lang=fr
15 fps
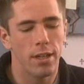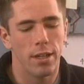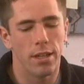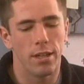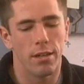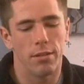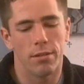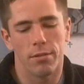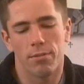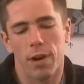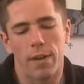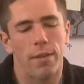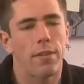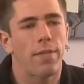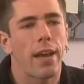euh,
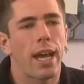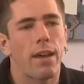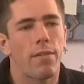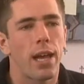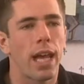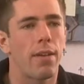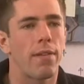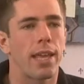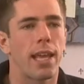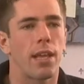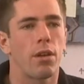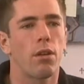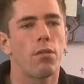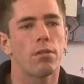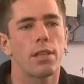avant de faire affaire avec
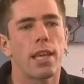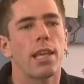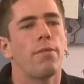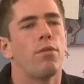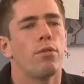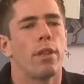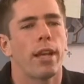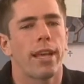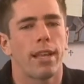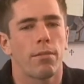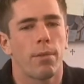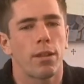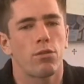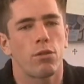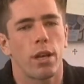quelqu'un, on dirait qu'il faudrait
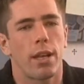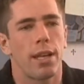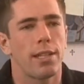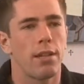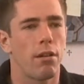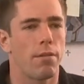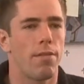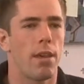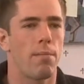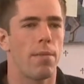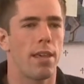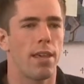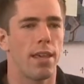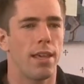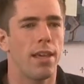quasiment que tu connaisses leur
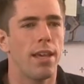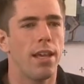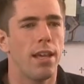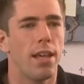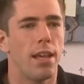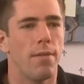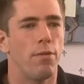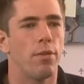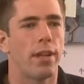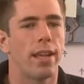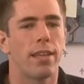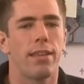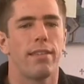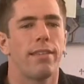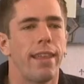famille, il
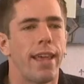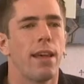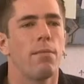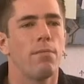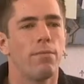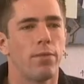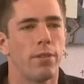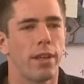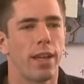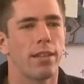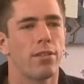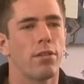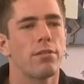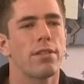faudrait qu'ils t'aiment, faudrait... donc